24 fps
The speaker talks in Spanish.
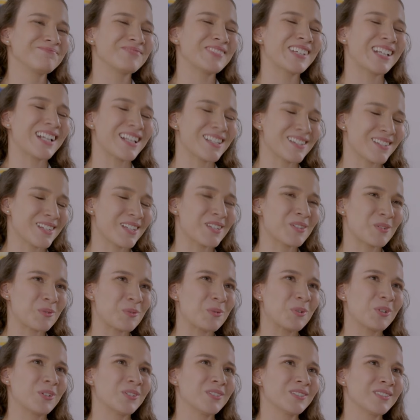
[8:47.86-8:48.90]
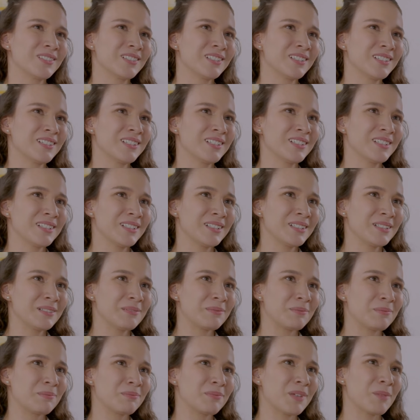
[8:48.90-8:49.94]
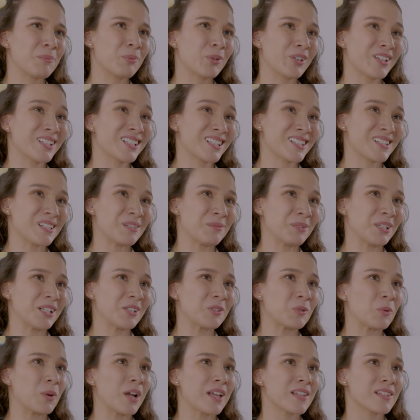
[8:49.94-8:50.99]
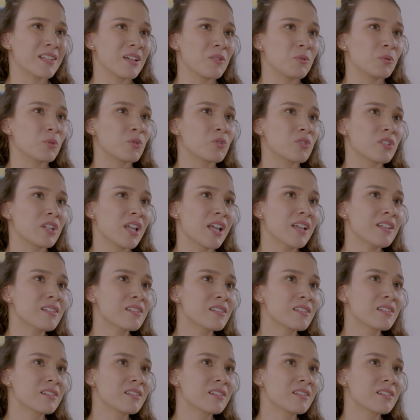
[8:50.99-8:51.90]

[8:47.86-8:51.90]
Gracias, Hugo. ¿Me puedes recibir en tu casa unos días?